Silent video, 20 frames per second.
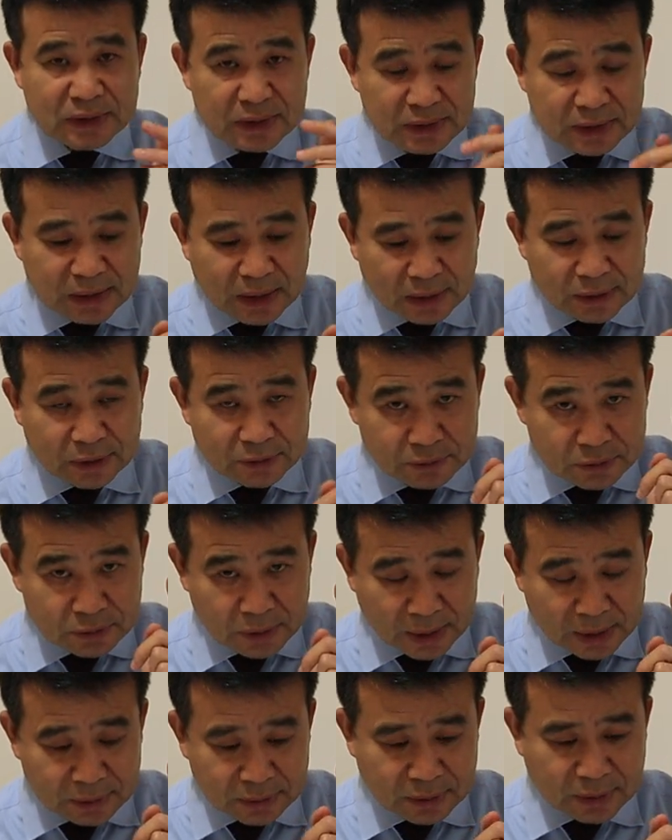第一讲呢，
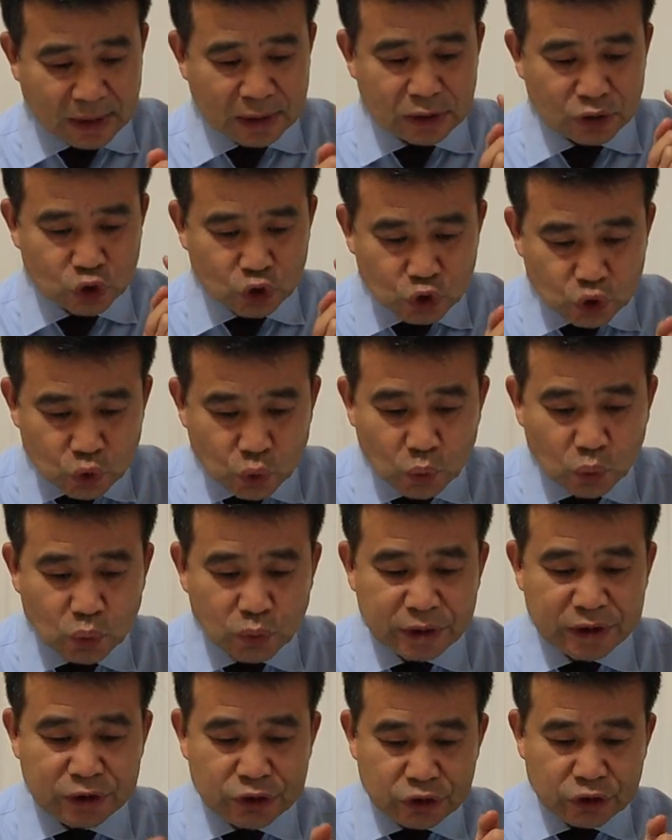啊，就是说
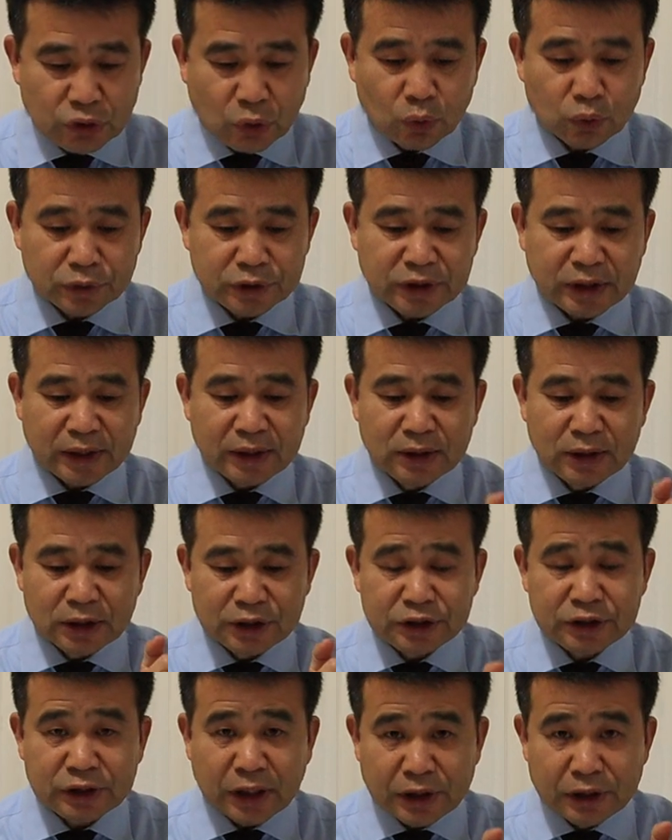树立有神
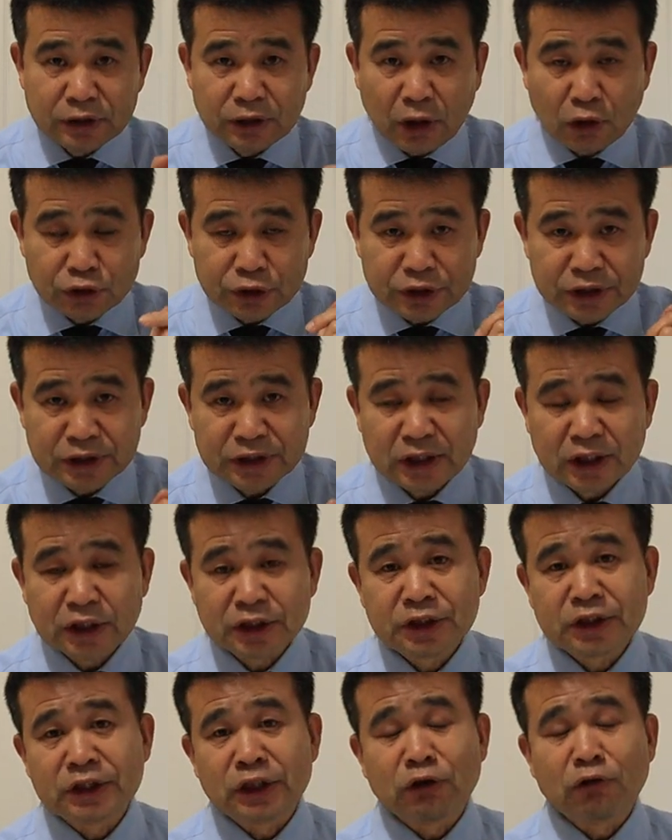和神造世界的
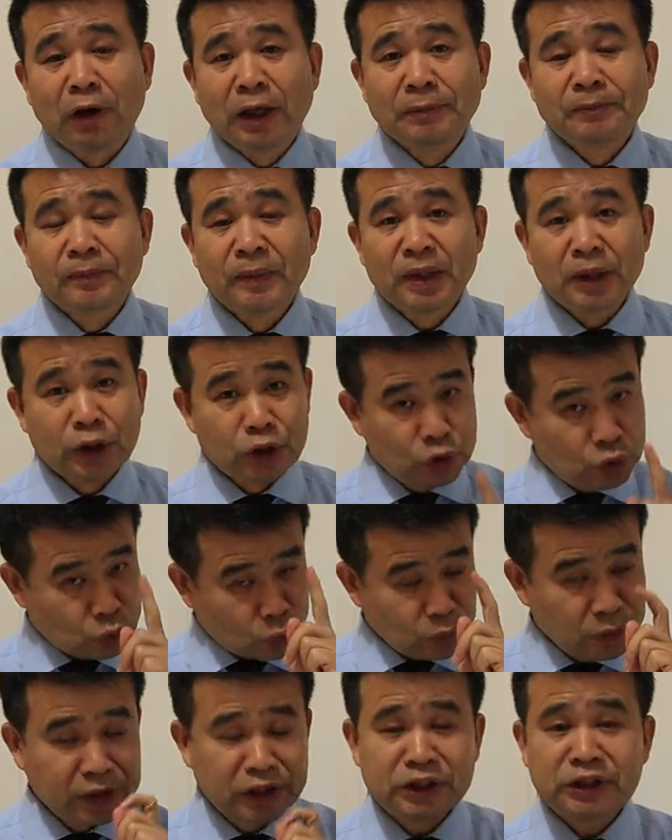世界观，就是
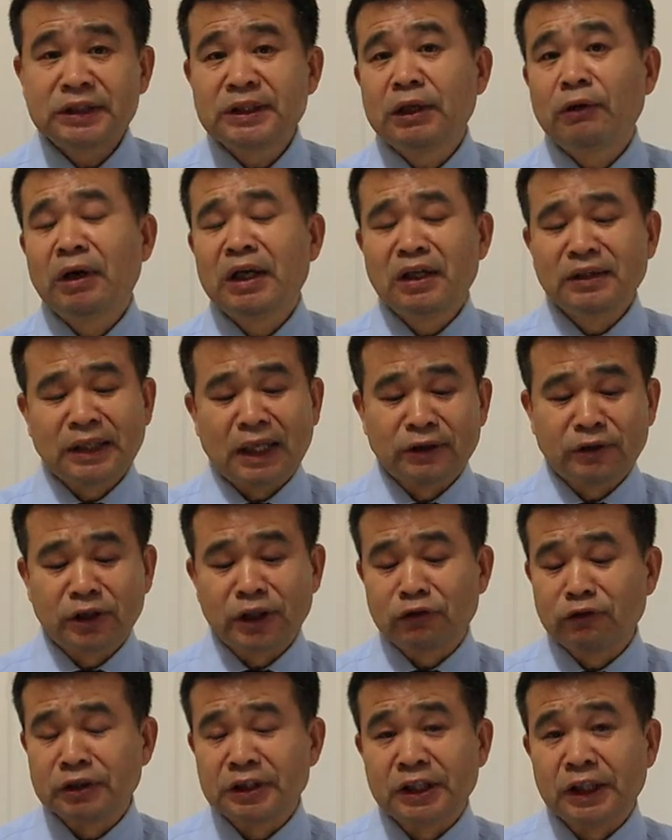从这个世界观上探到
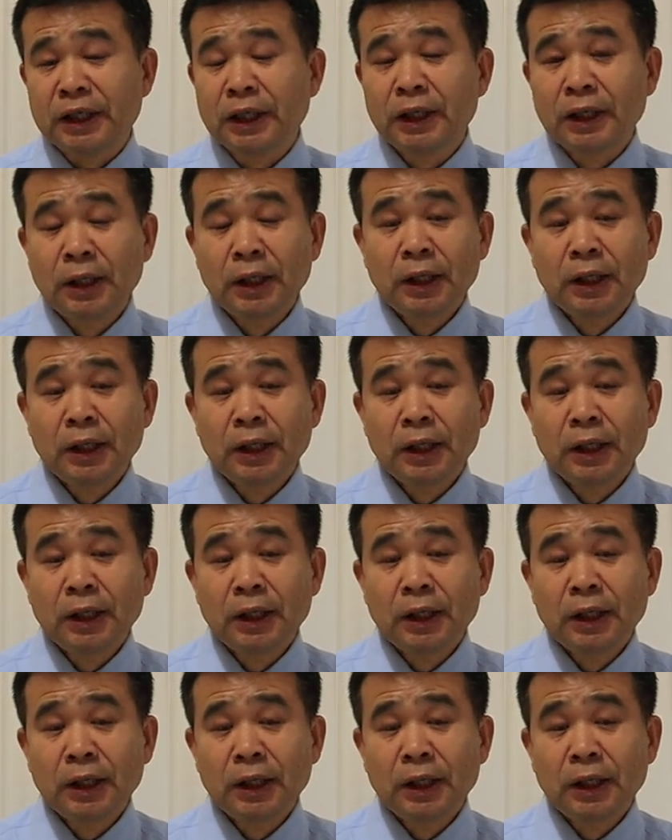这个问题。